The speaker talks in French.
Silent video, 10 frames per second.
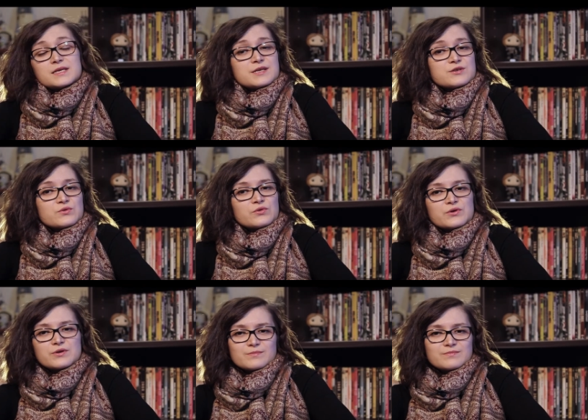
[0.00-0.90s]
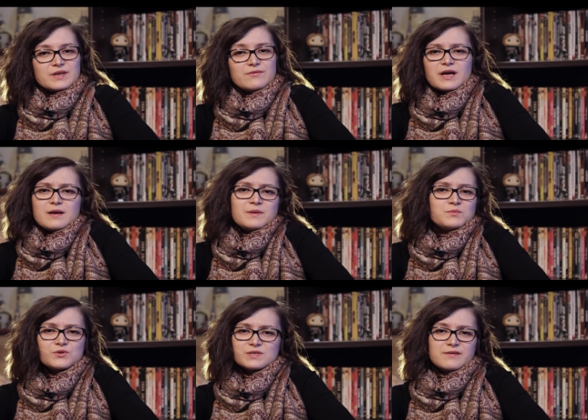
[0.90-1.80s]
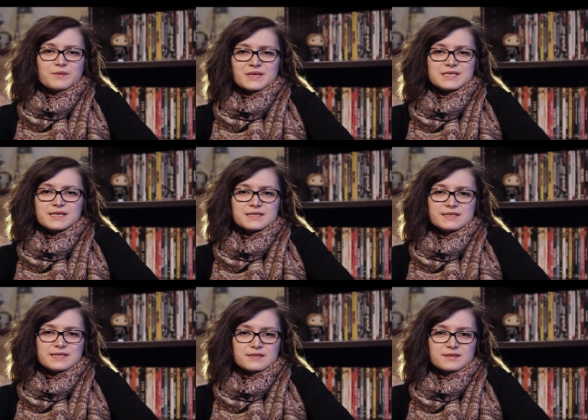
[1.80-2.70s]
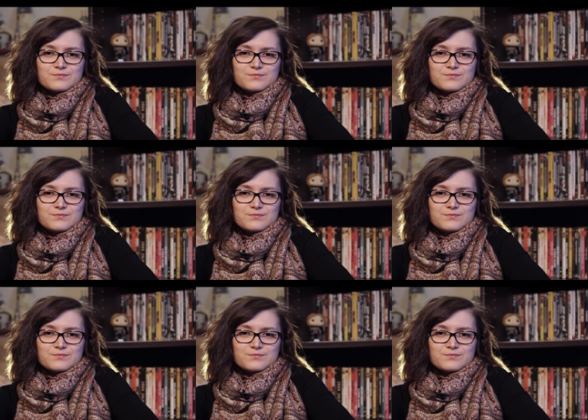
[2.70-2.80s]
C'est son truc. Il fera la même chose avec Basic Instinct.